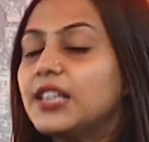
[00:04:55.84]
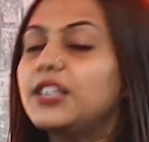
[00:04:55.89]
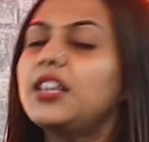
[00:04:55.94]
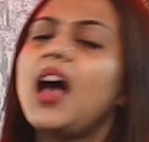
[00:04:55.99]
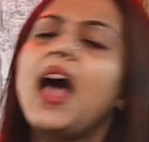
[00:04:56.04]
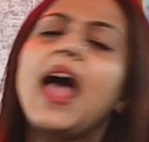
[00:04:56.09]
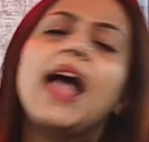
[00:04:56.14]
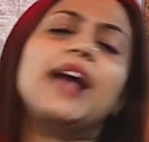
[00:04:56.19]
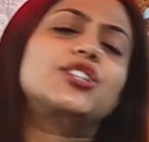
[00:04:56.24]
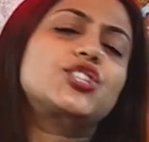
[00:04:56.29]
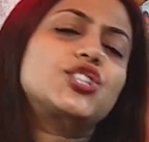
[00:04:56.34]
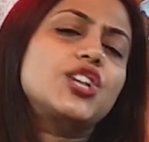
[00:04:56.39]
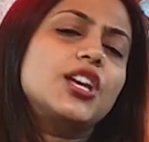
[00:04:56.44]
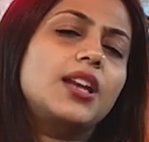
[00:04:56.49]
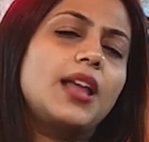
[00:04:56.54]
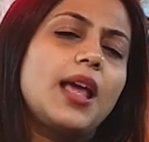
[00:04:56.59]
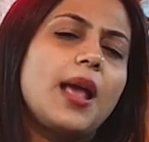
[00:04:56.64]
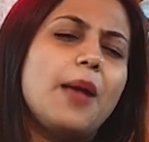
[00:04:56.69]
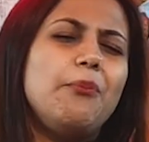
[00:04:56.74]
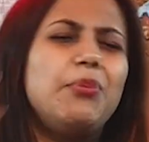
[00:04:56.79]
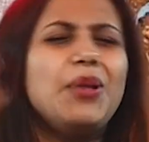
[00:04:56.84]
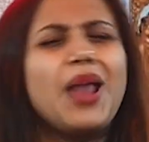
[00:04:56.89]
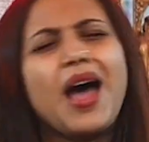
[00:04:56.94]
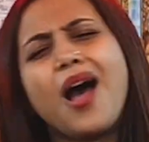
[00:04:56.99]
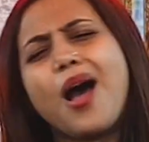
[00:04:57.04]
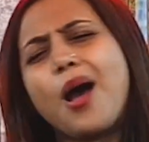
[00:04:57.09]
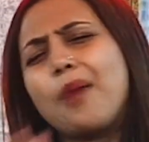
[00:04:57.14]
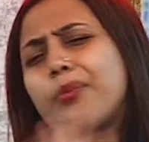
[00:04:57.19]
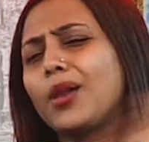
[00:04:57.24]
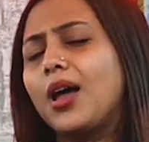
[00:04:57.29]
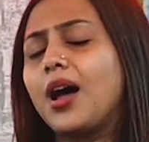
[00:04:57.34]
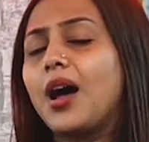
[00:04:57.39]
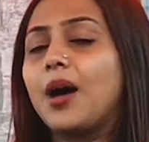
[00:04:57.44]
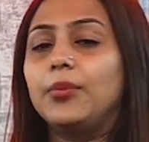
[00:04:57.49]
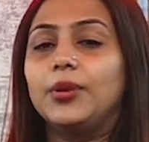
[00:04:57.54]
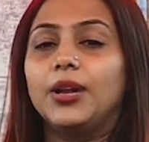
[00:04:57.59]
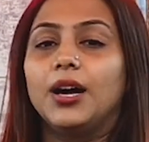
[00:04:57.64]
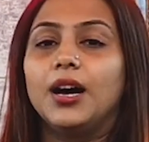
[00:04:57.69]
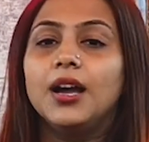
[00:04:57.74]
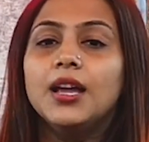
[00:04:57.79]
क्या एक्शन है ब्ला
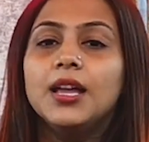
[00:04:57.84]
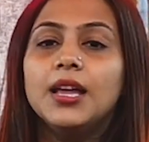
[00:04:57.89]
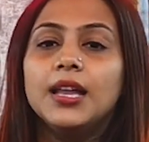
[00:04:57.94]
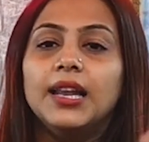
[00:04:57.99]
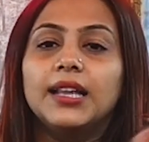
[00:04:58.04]
ब्ला ब्ला